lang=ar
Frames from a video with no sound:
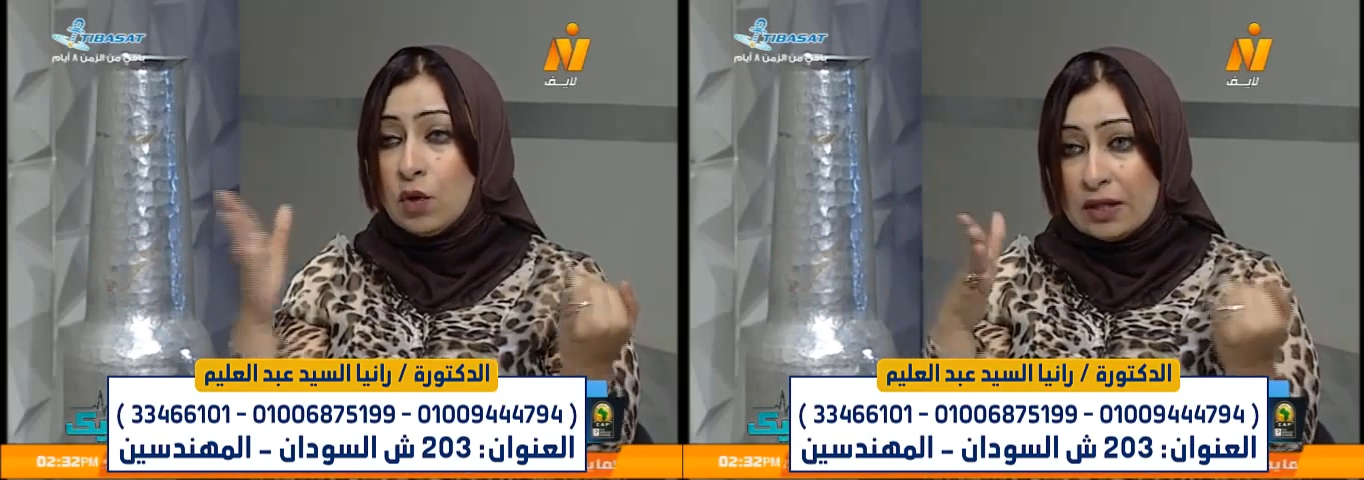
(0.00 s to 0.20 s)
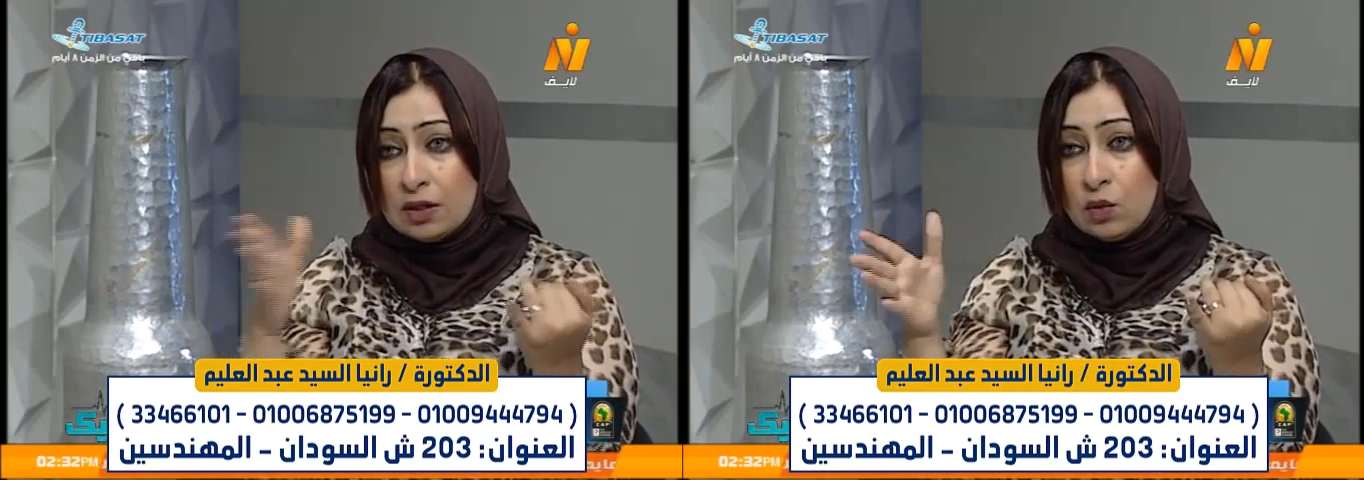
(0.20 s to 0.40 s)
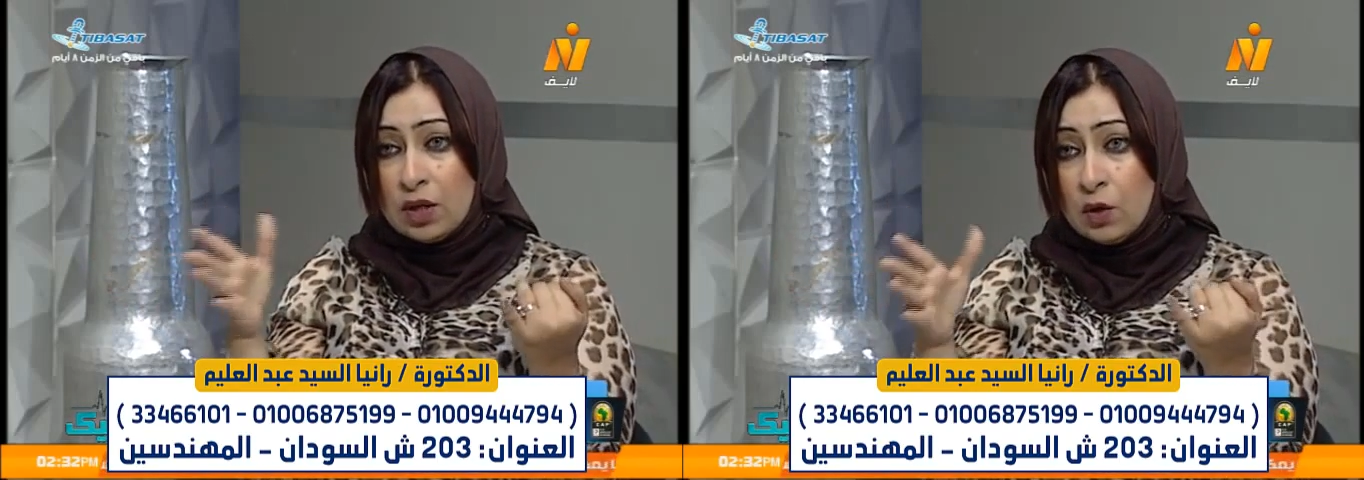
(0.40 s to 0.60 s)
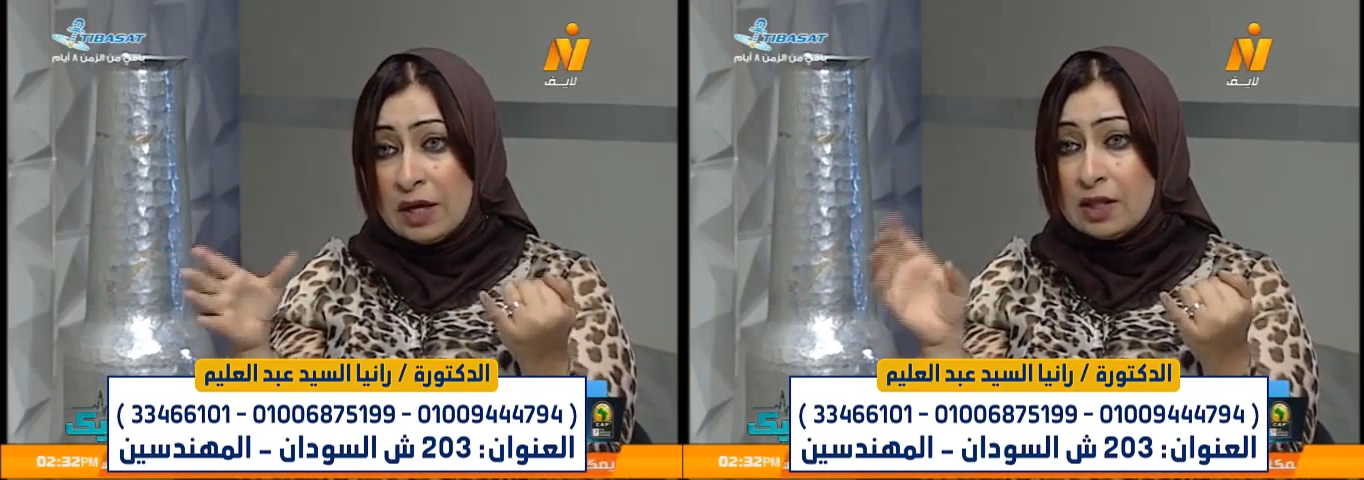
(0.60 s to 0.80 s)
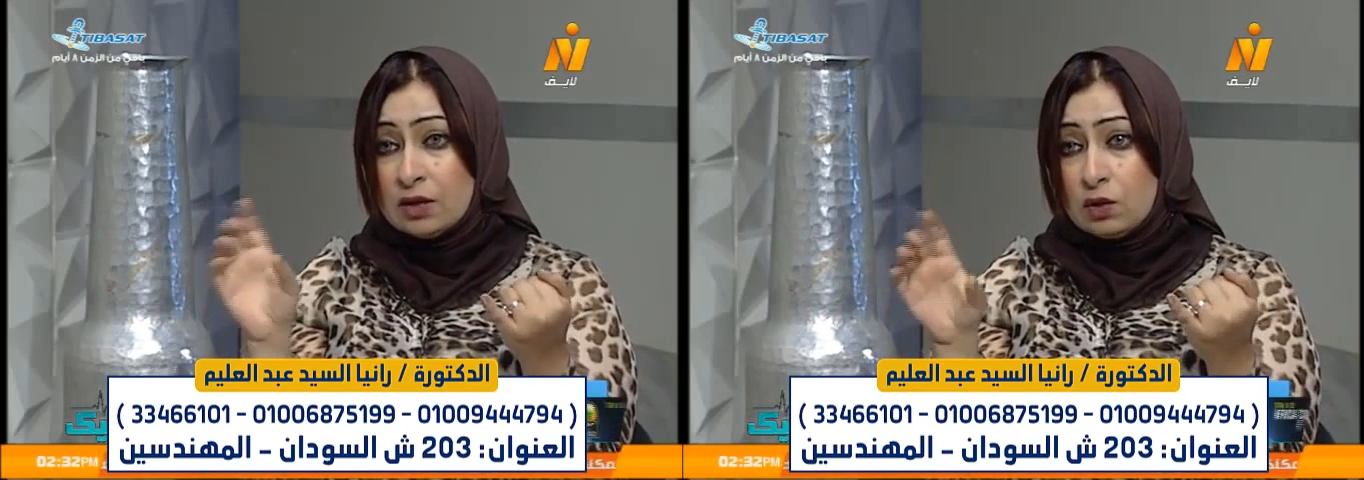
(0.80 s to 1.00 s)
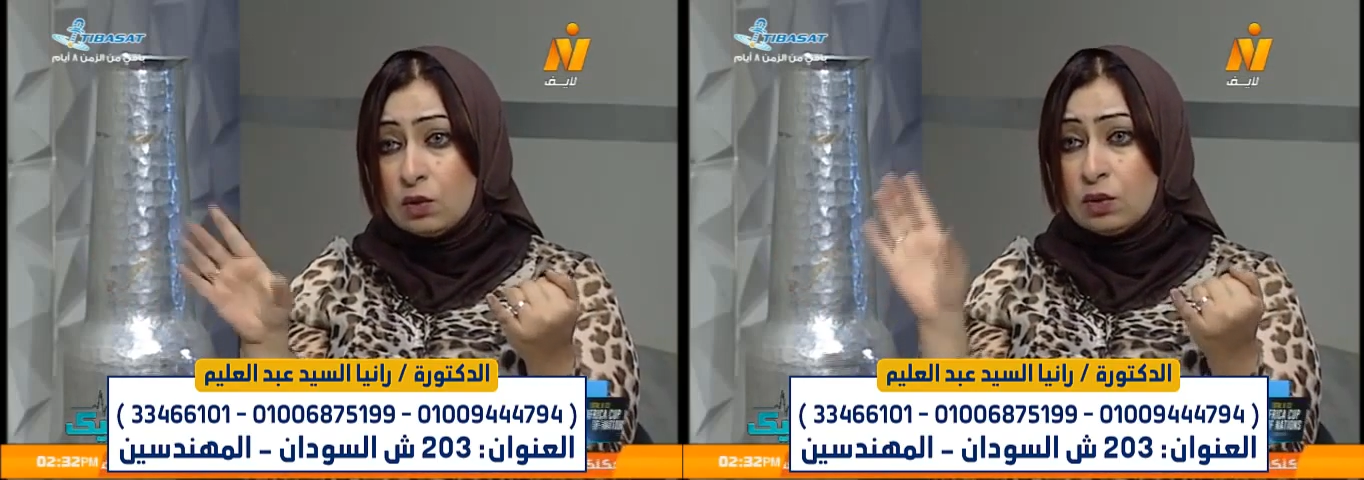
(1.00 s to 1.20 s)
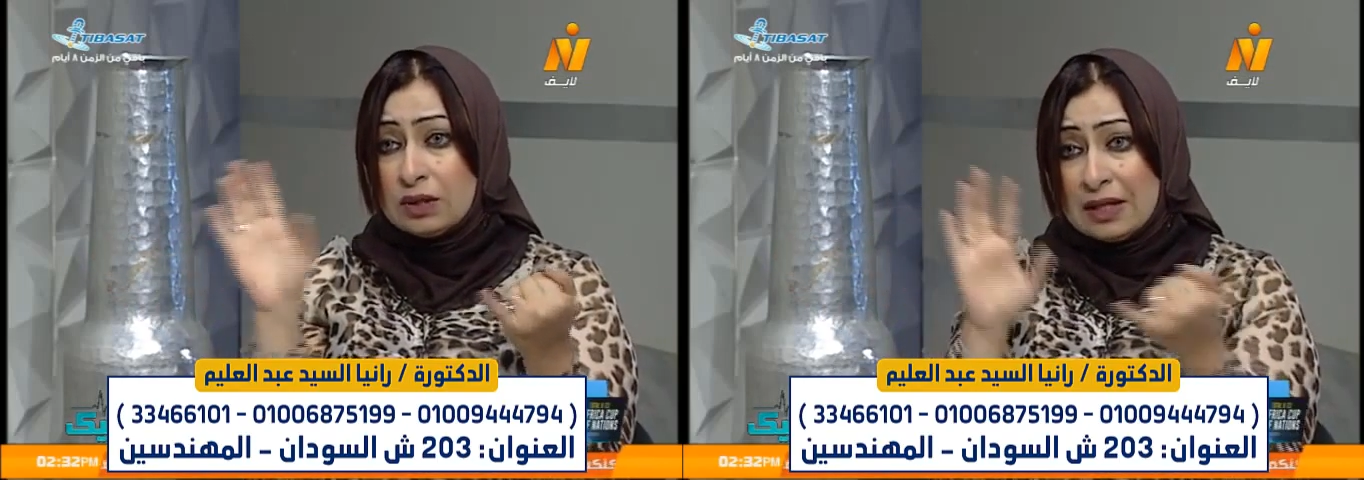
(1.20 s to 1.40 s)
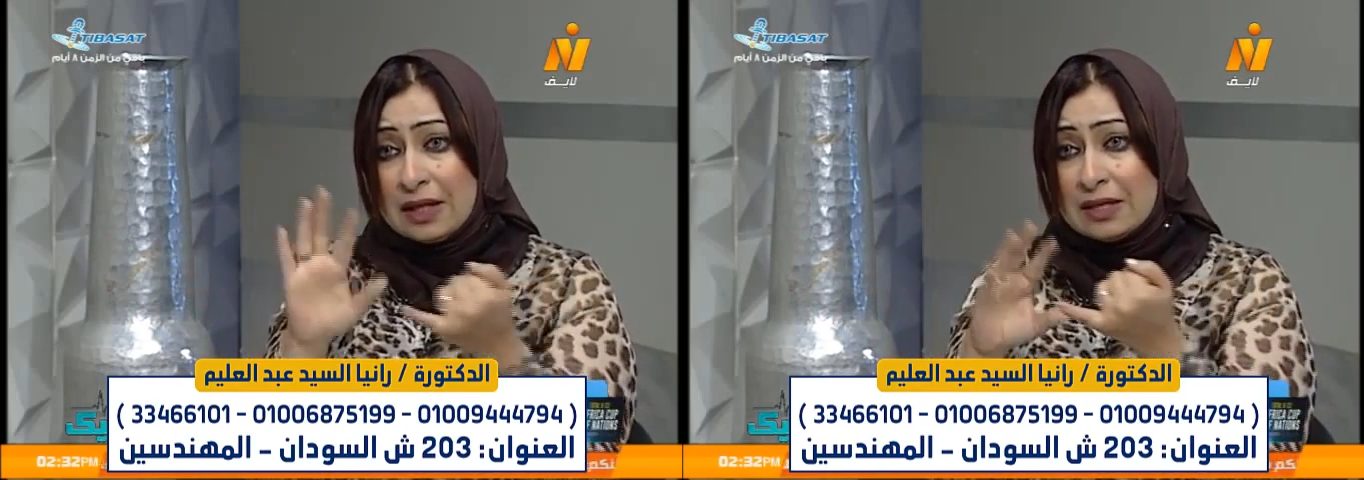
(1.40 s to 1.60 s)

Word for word: آه،